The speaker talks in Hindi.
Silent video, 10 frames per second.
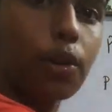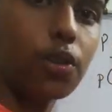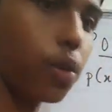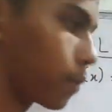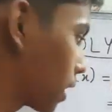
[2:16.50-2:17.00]

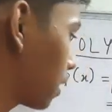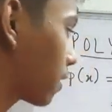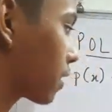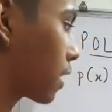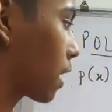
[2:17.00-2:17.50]
पॉलिनोमियल
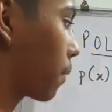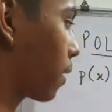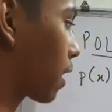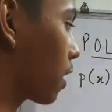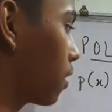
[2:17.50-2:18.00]
ये
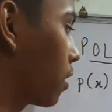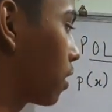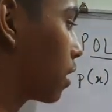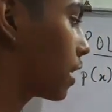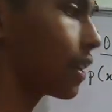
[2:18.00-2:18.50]
हमारा
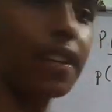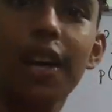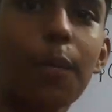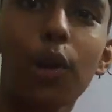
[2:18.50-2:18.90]
लीनियर